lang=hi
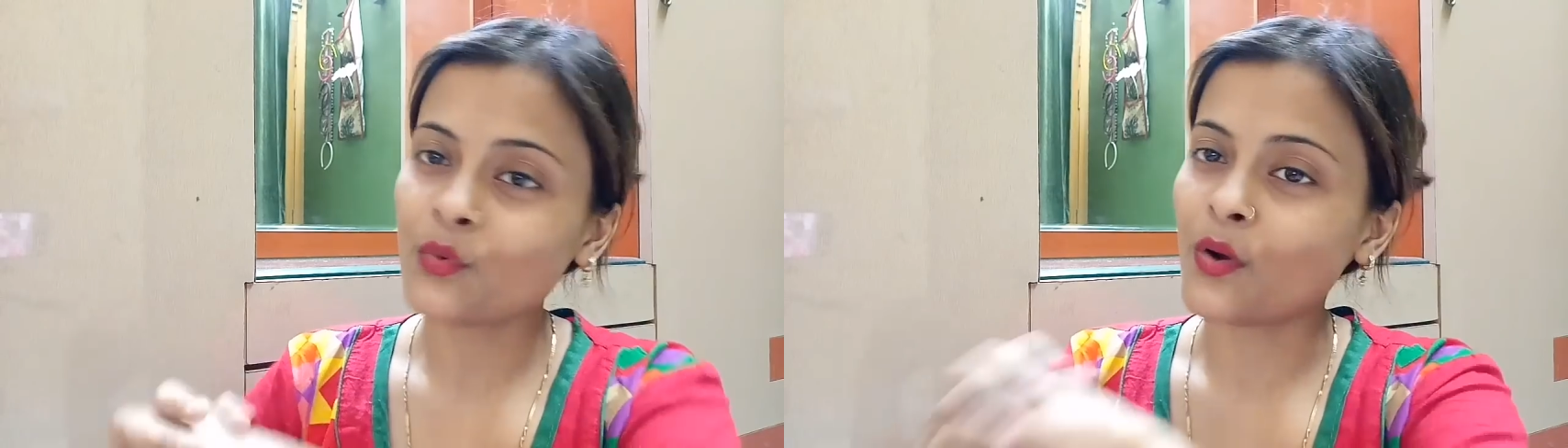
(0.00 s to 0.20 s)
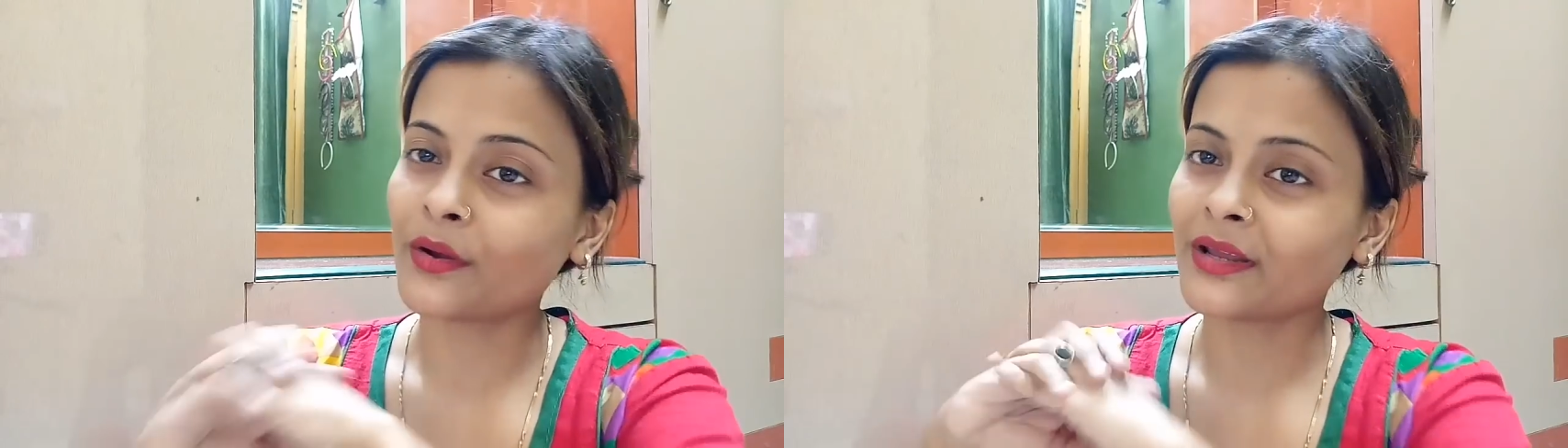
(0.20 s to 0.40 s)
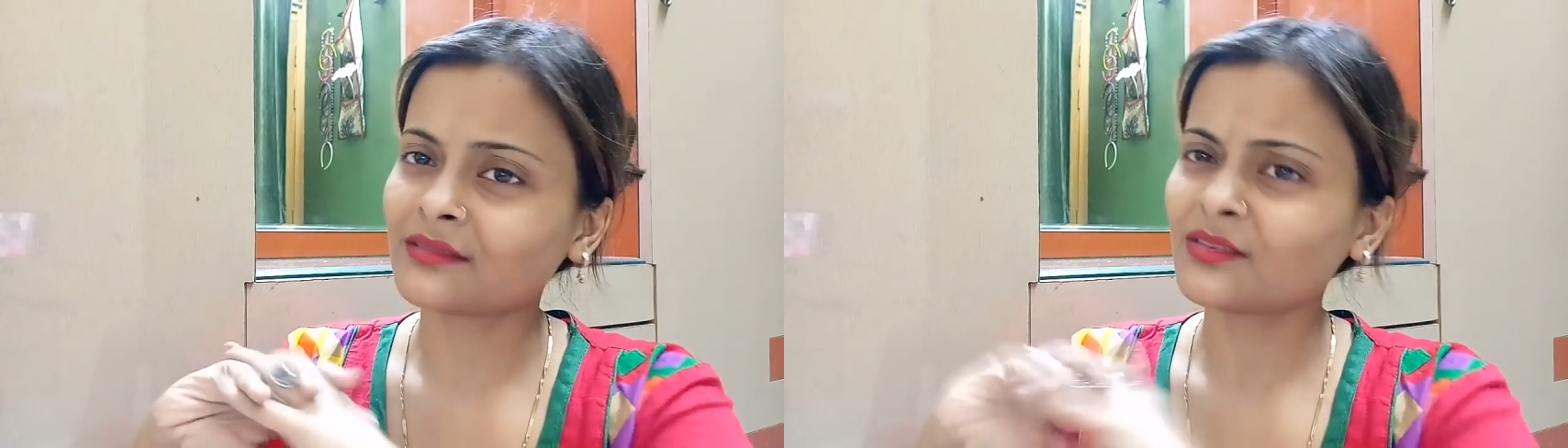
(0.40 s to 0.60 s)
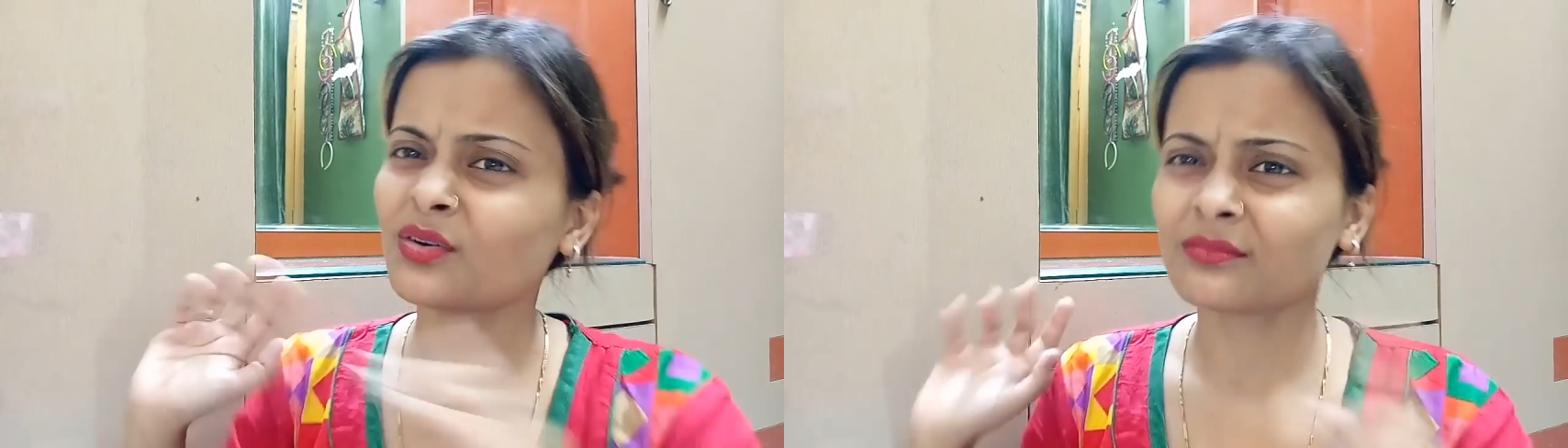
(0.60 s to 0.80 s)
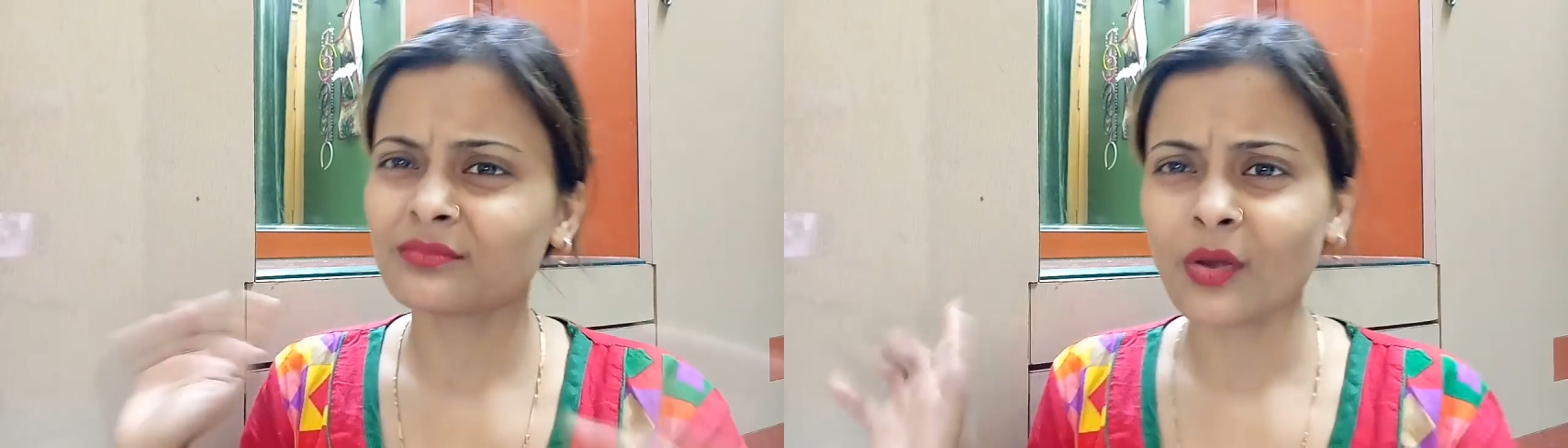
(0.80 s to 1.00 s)
टू ऑर्गेनाइज
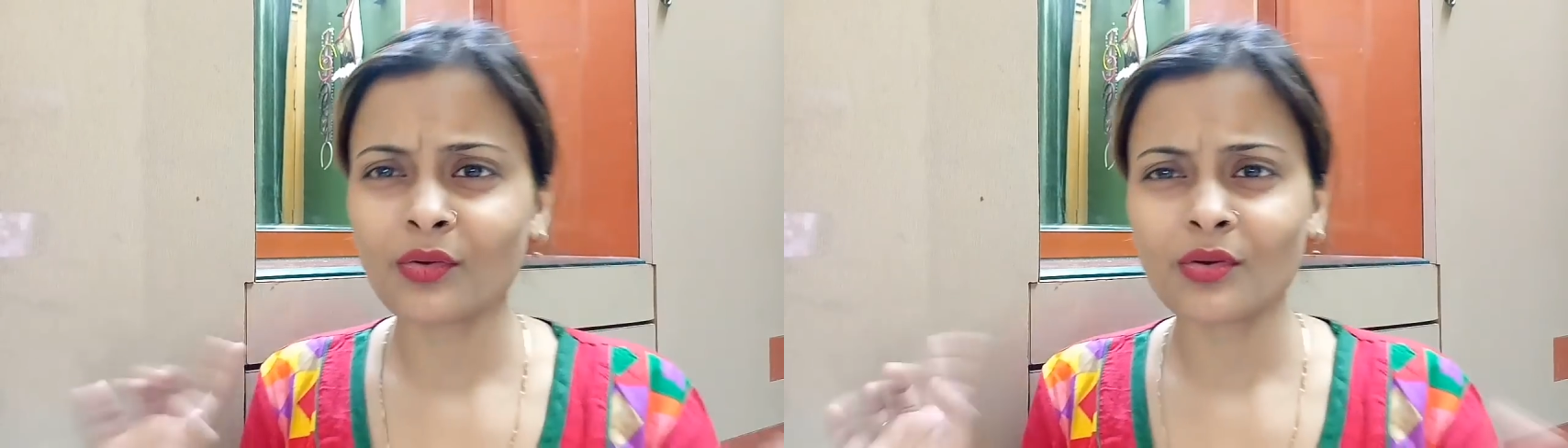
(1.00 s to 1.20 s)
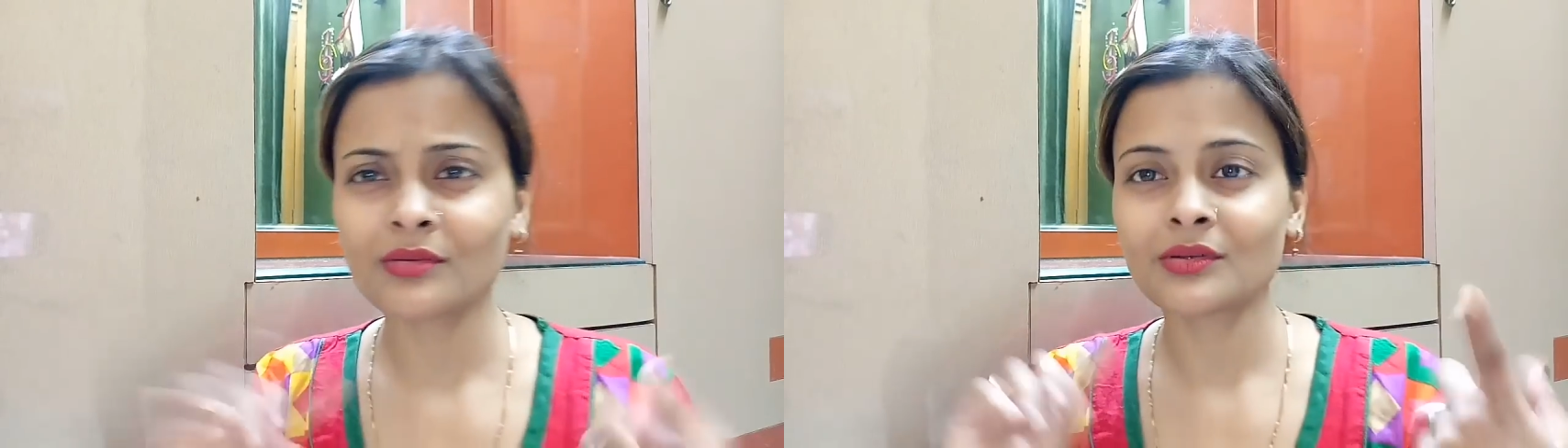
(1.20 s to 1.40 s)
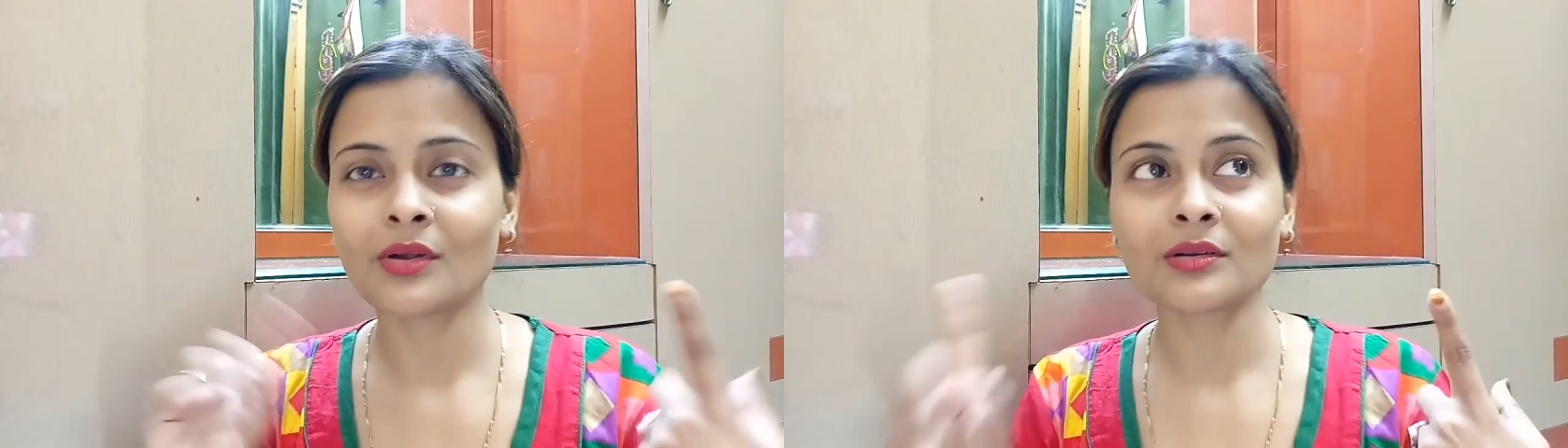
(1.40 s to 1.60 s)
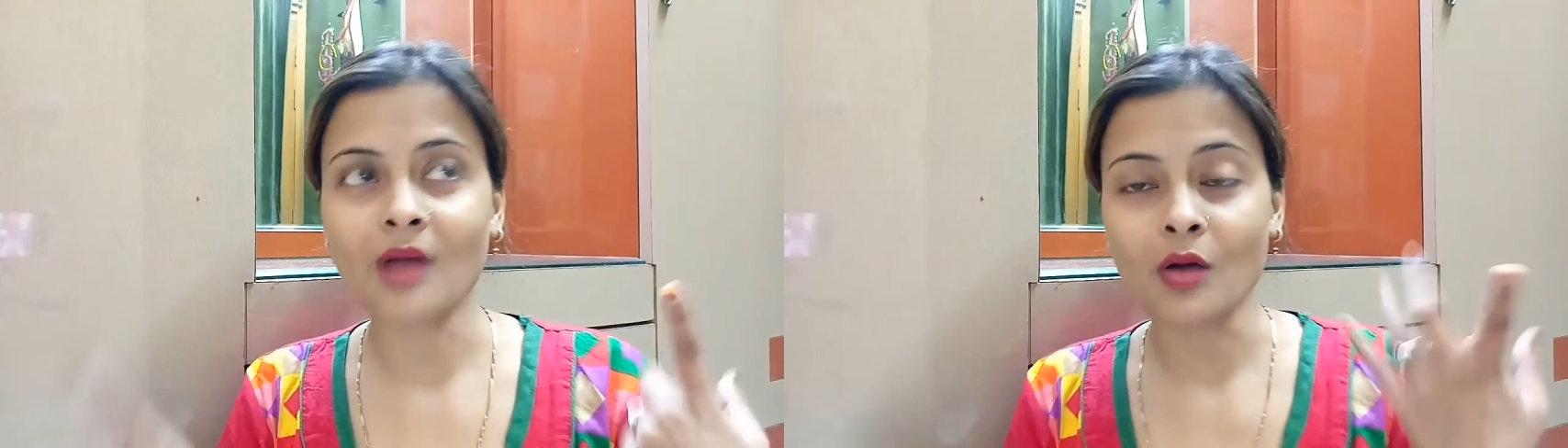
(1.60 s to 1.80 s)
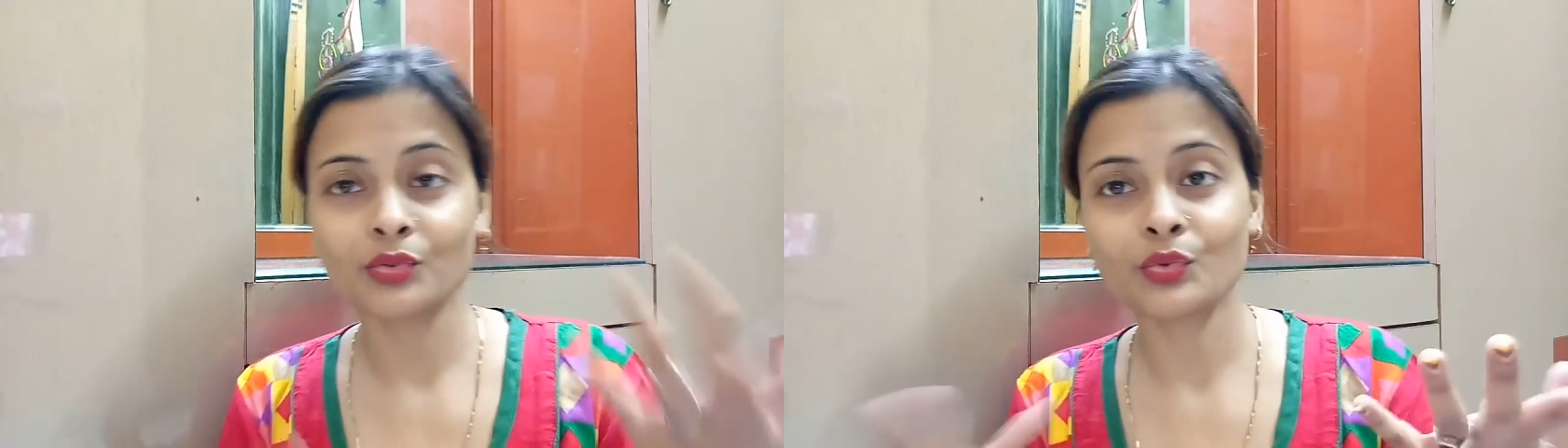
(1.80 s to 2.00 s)
नॉट नॉट नॉट
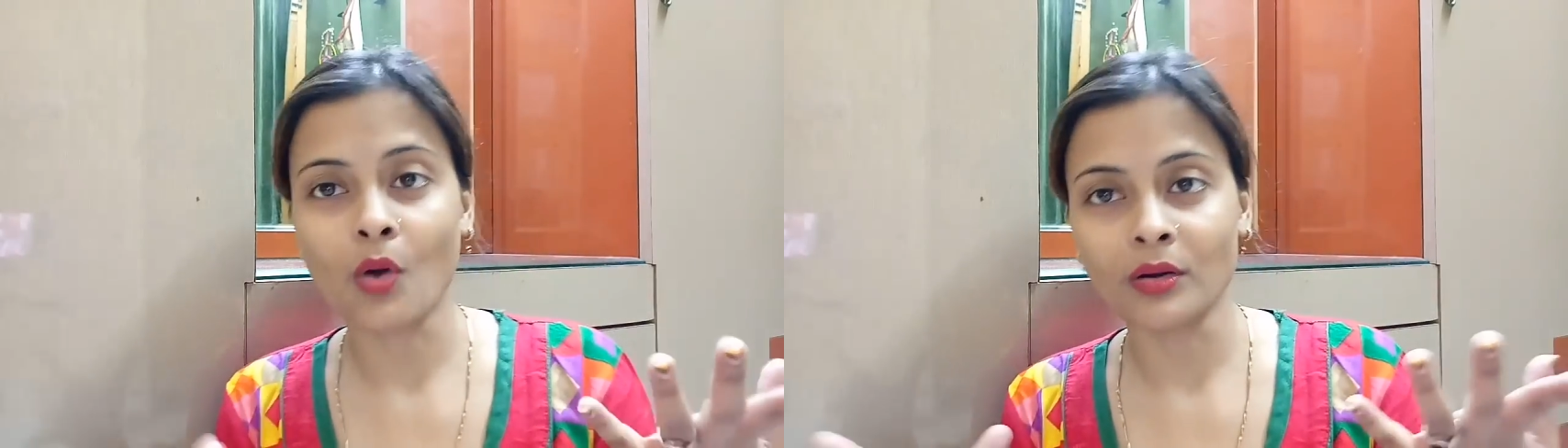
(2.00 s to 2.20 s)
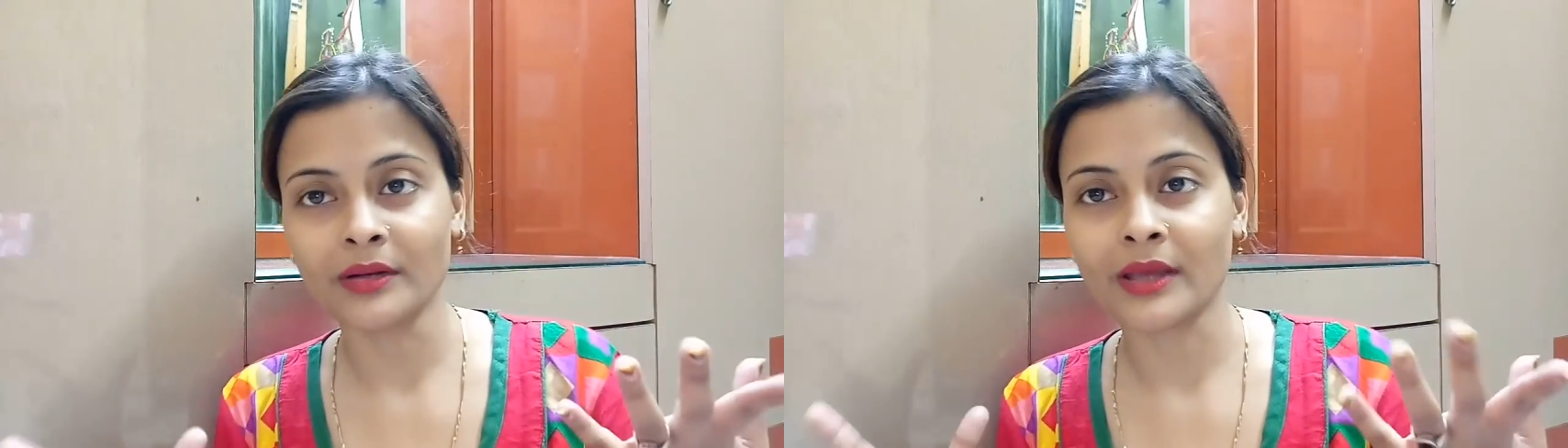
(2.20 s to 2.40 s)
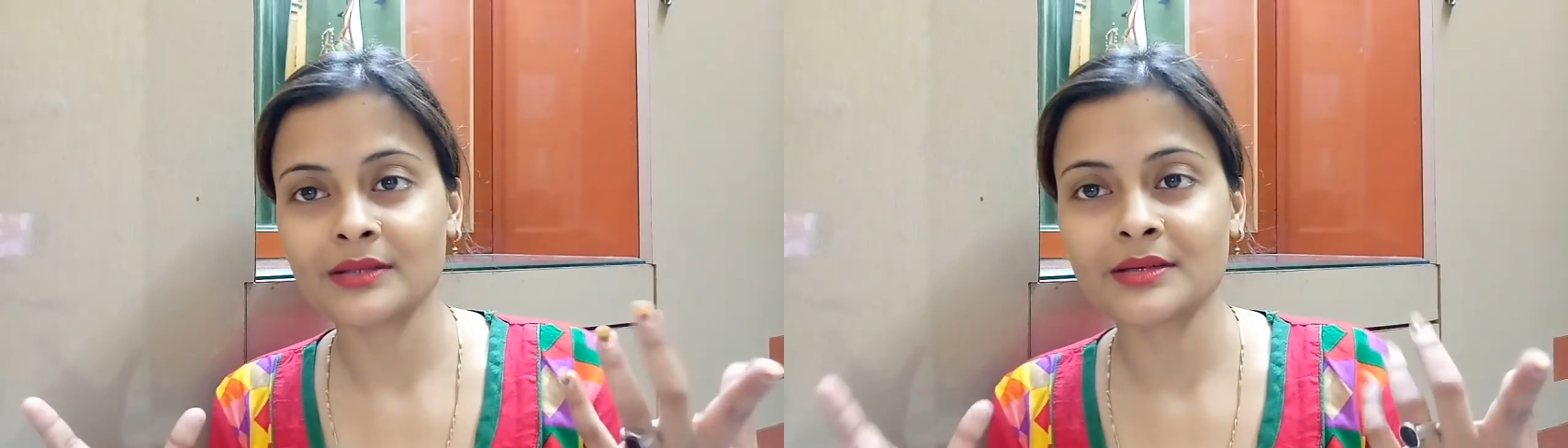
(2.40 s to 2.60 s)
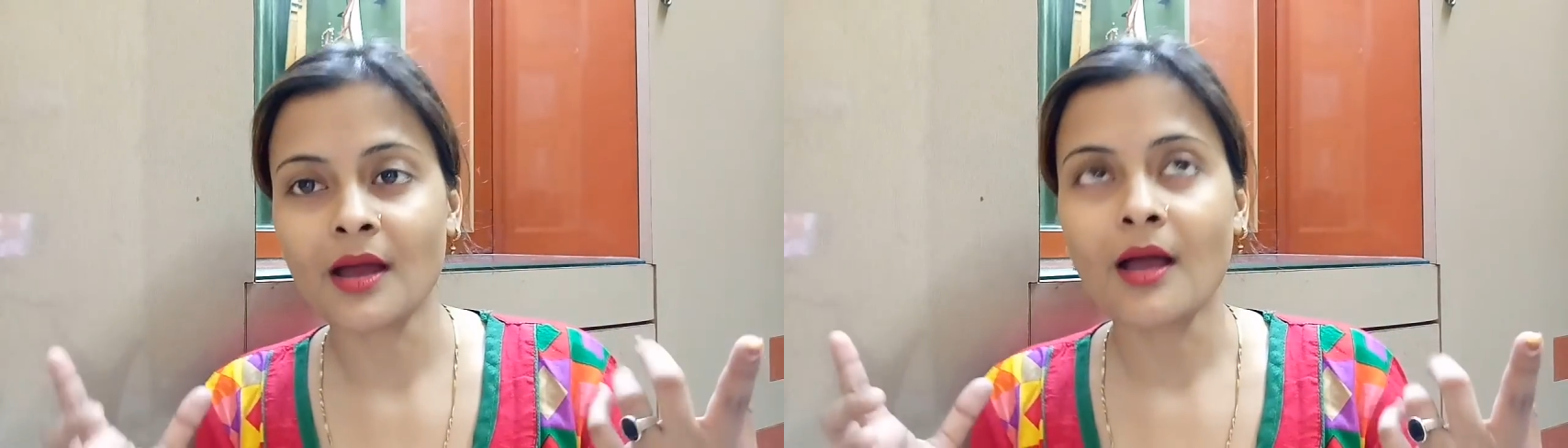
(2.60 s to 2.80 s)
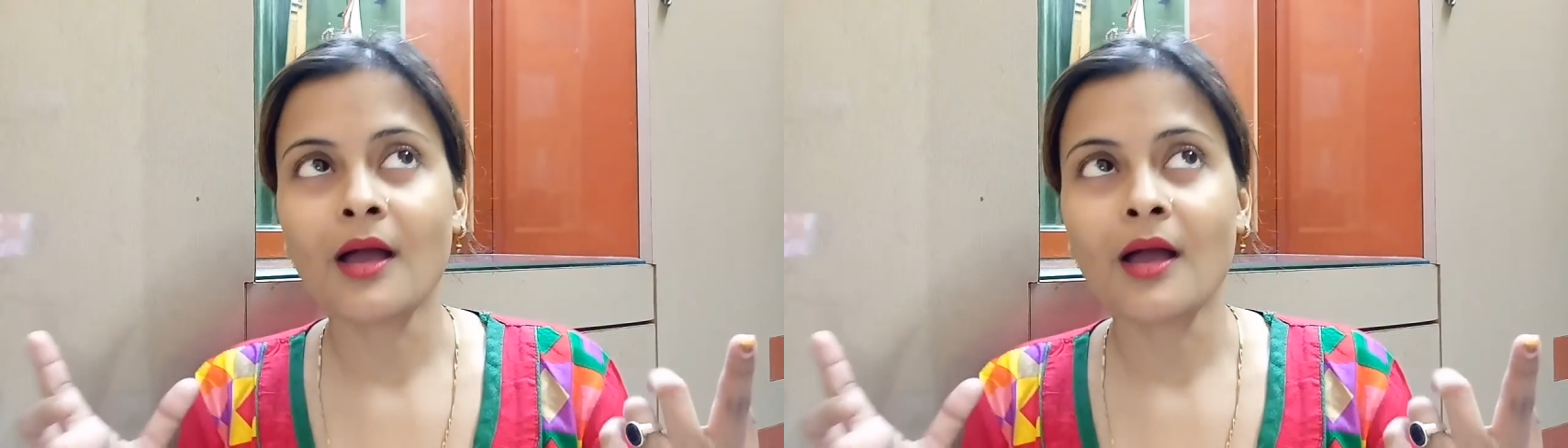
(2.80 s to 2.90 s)
नॉट हाउ टू ऑर्गेनाइज